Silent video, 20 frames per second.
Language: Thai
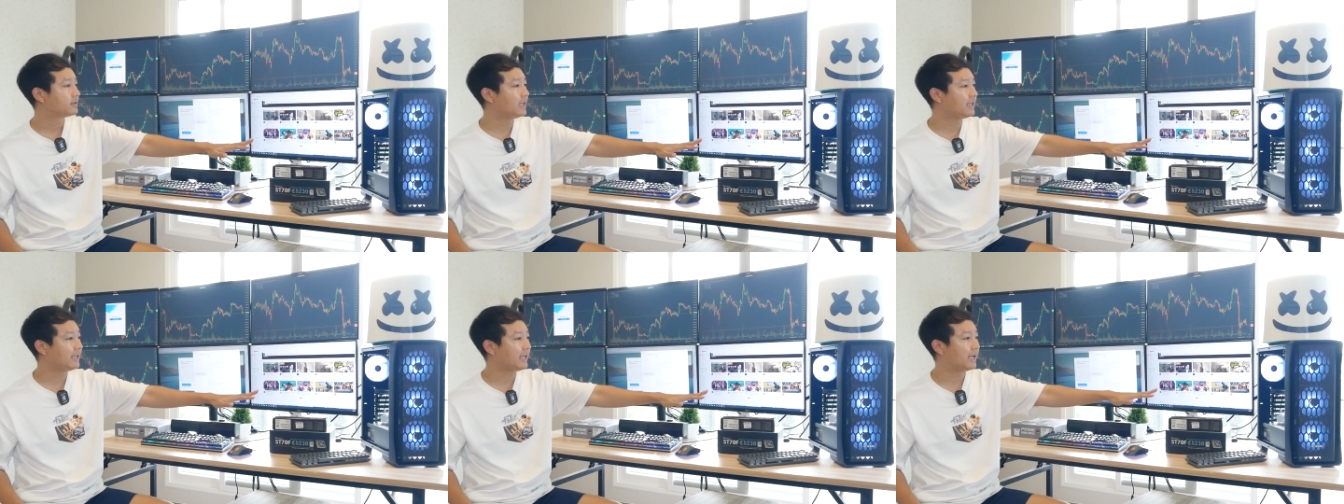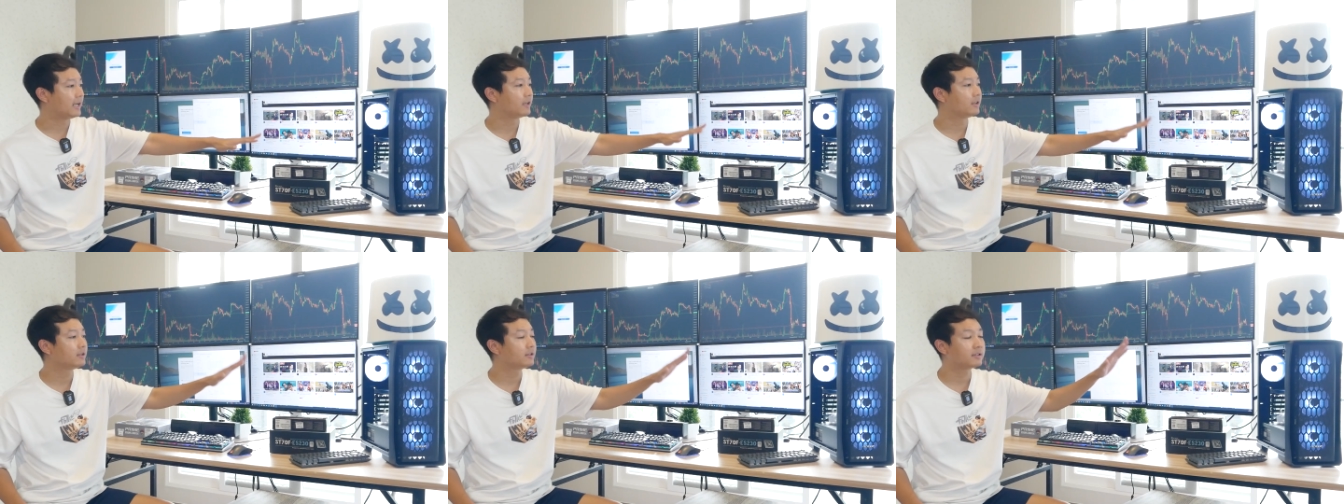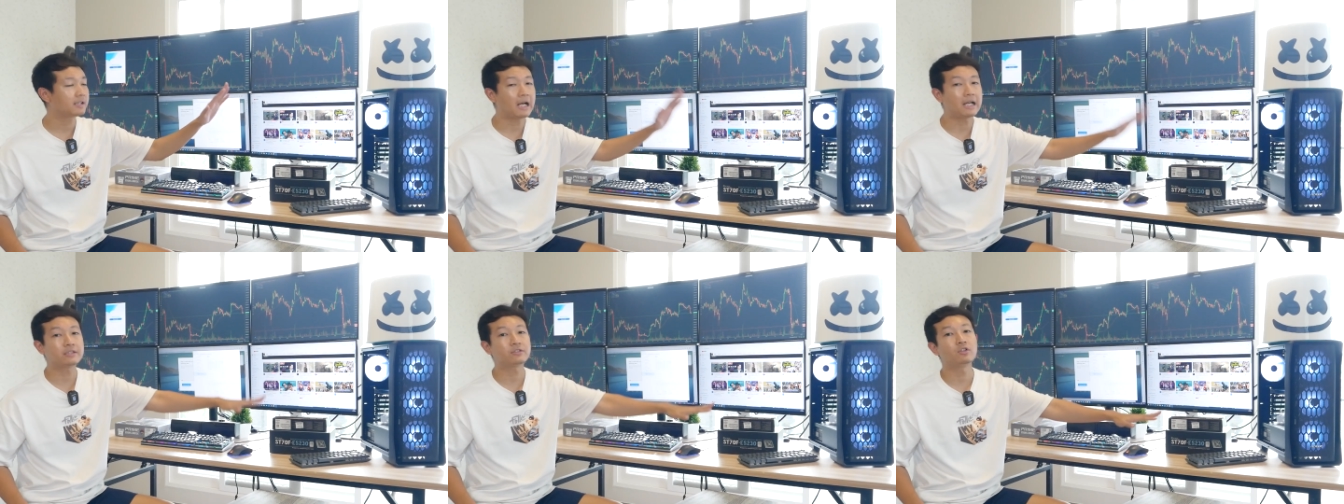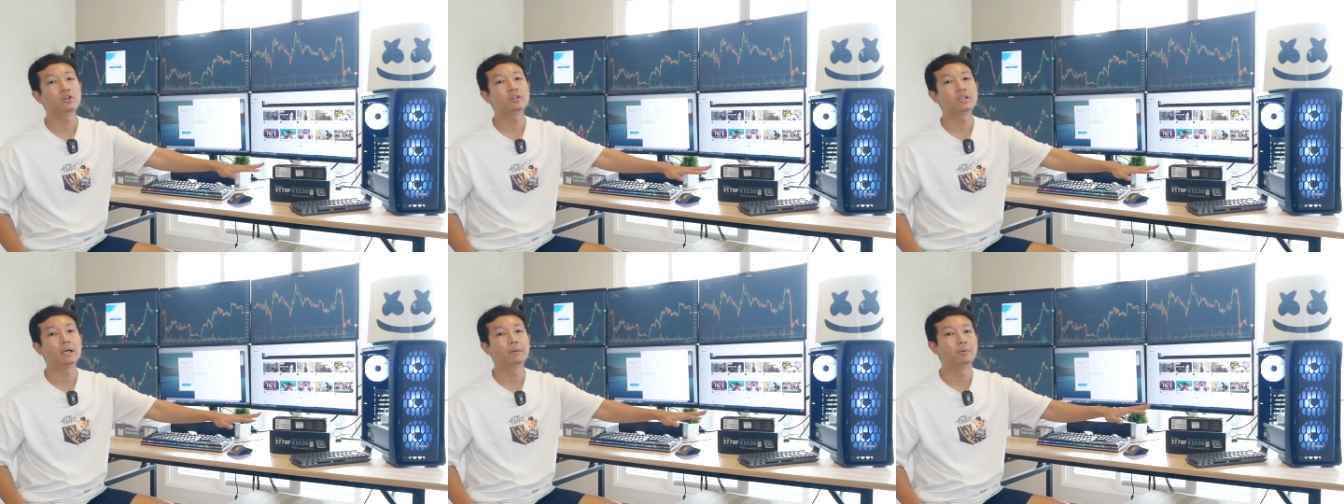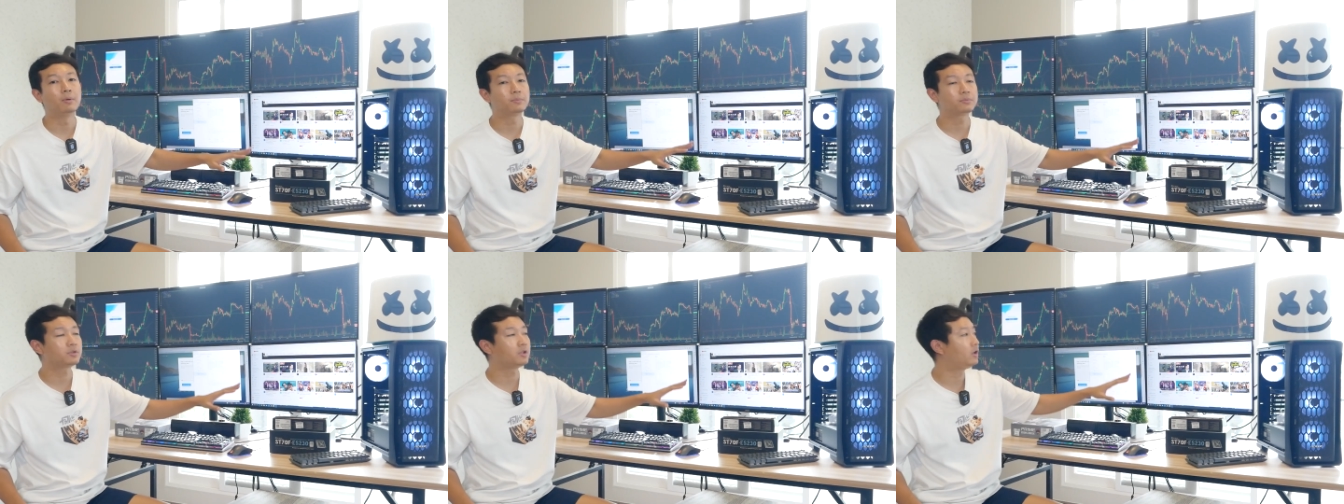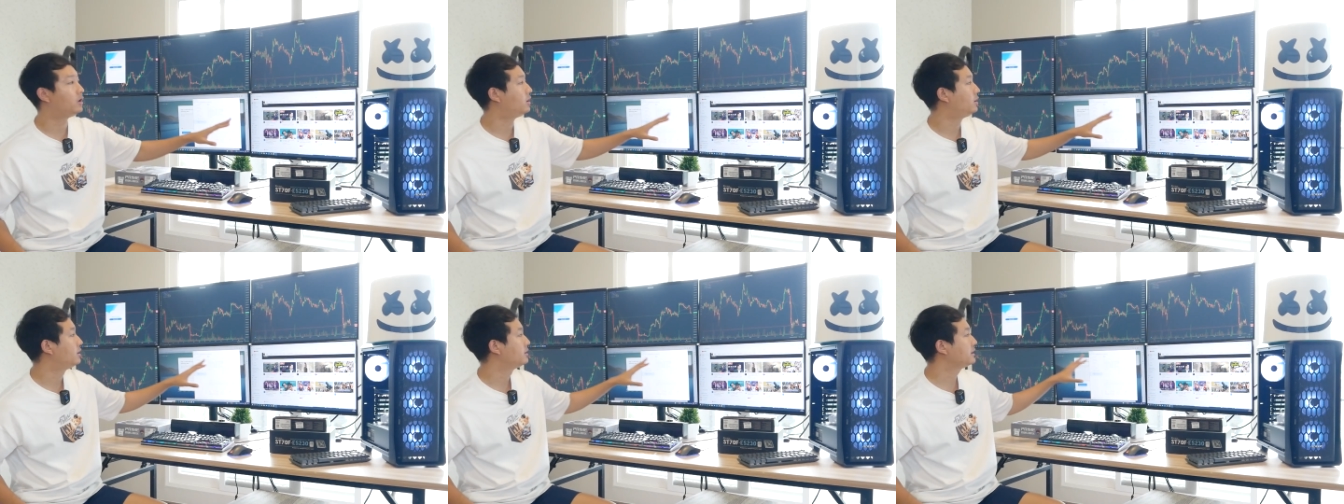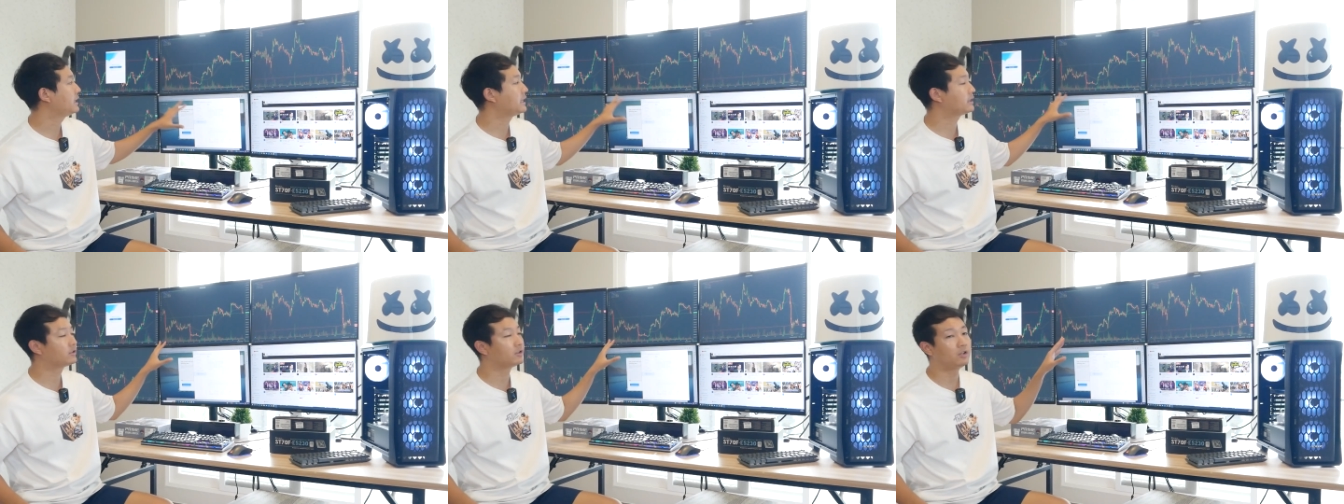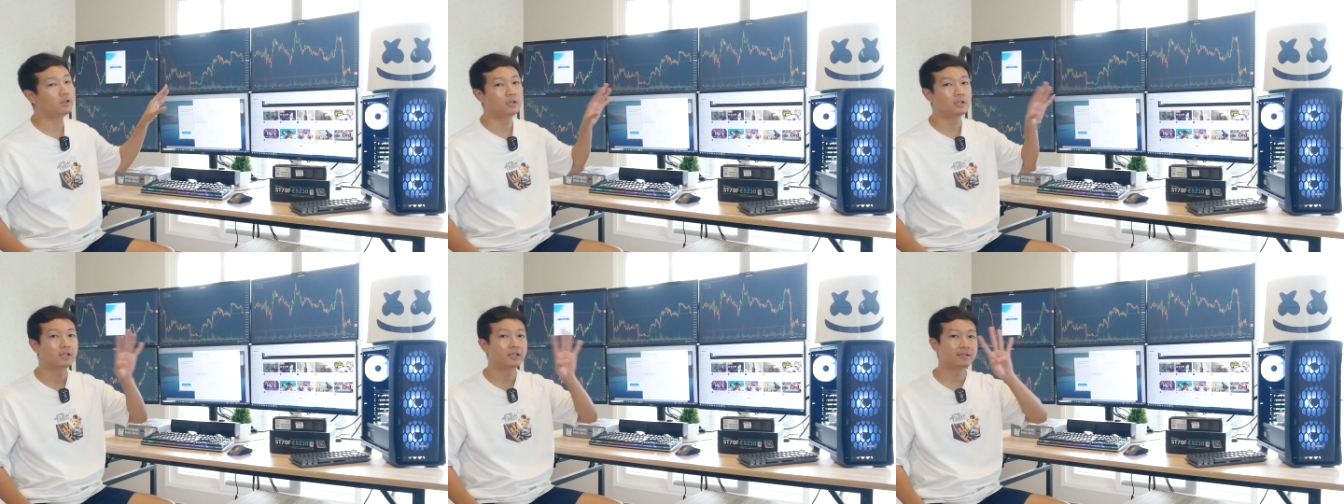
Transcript: ด้านหลังการ์ดจอเนี่ยผมต่อหน้าจอ